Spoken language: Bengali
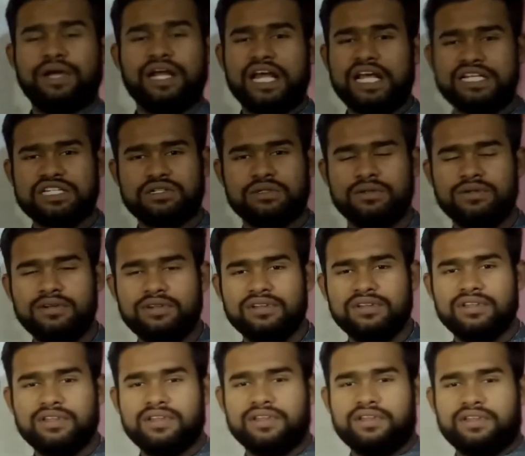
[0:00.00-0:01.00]
এবার আসো
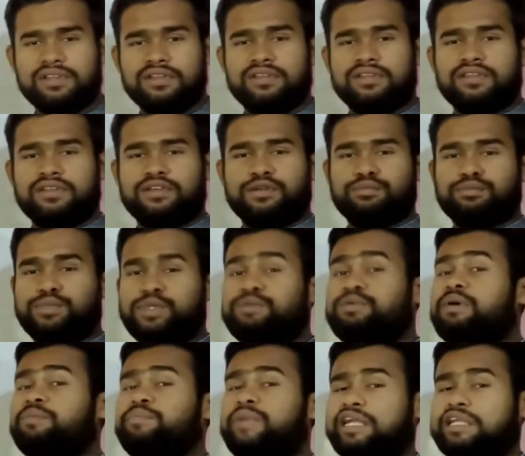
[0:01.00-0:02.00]

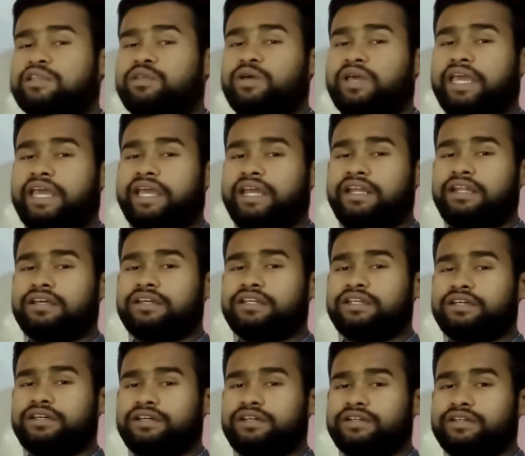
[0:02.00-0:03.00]
বিভব পার্থক্যের
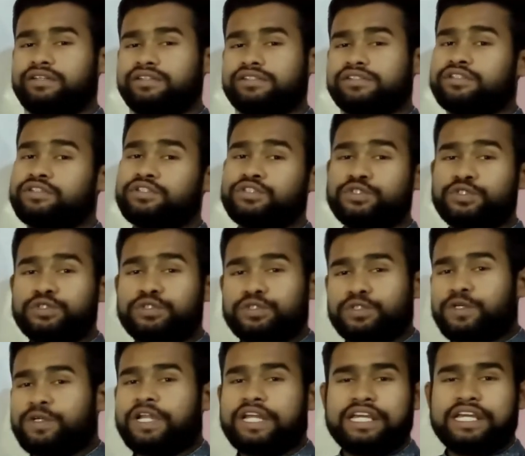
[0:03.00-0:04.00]

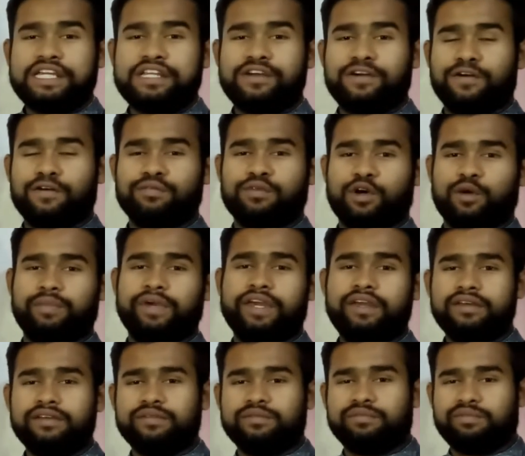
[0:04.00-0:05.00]
সূত্রটা কীরকম
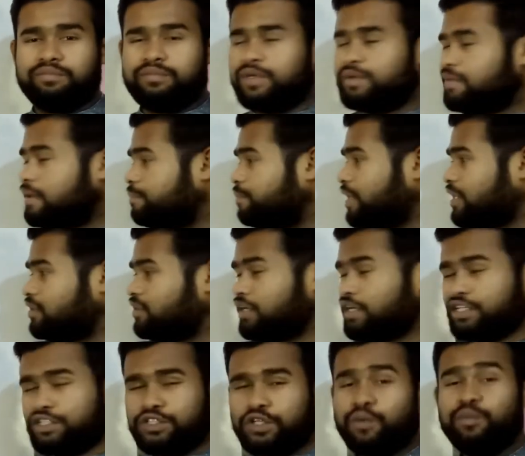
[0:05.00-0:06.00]
হবে বিভব
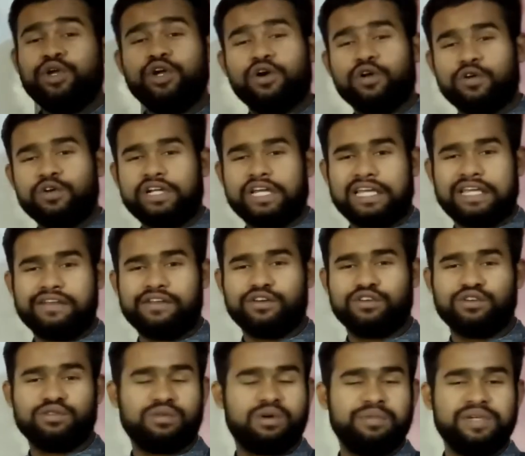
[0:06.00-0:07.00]
পার্থক্যের সমীকরণটা
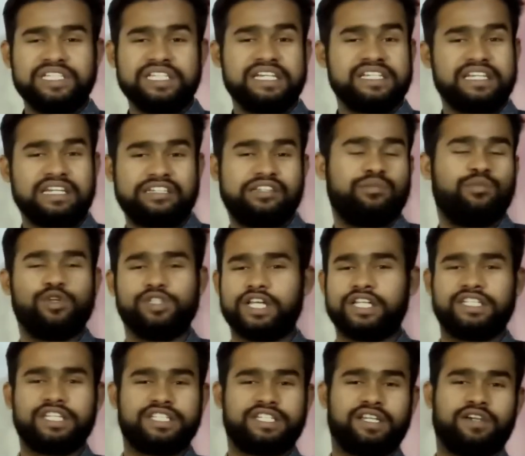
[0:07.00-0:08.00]
কীরকম হবে সেটা একটু
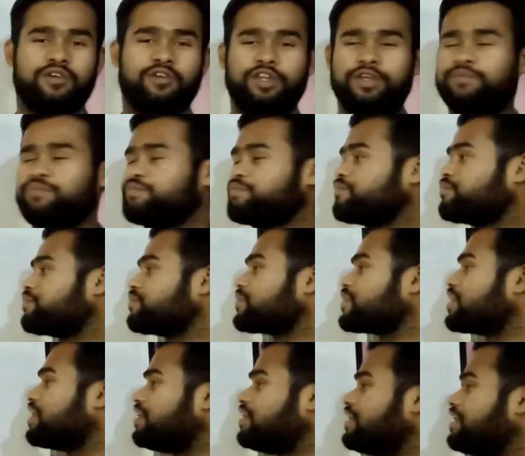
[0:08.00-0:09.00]
বোঝার চেষ্টা করি
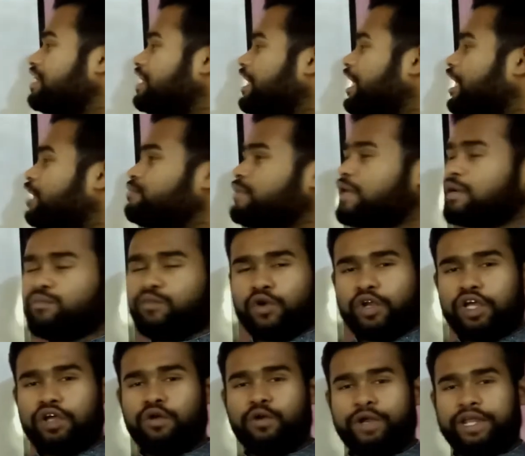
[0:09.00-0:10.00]
এবার
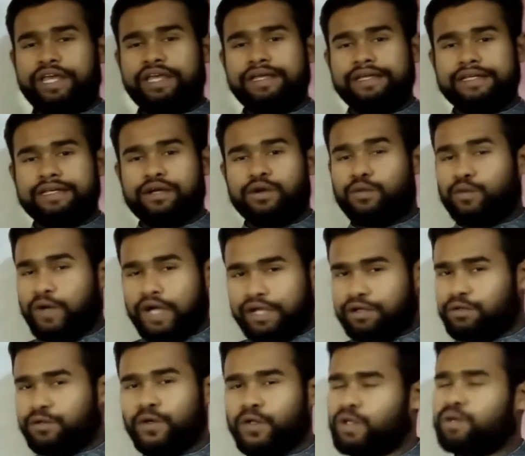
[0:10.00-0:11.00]
মনে করি
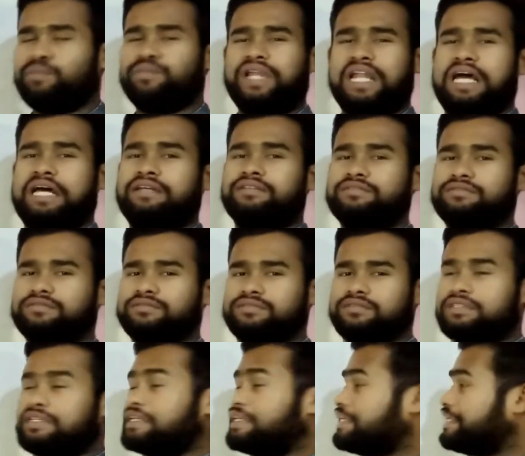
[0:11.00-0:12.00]
ওয়ান কুলম না
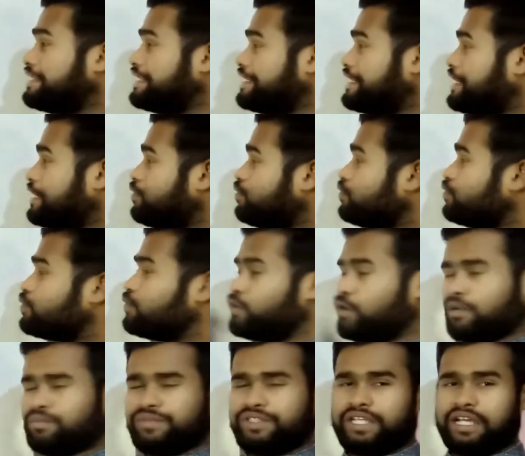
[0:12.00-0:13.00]
কিউ
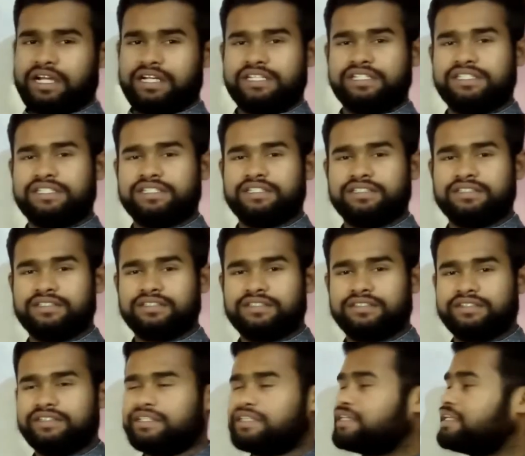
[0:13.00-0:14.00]
কুলম চার্জ
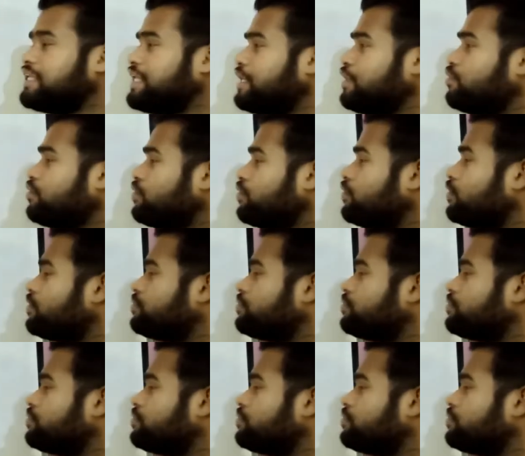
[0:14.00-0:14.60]
কিউ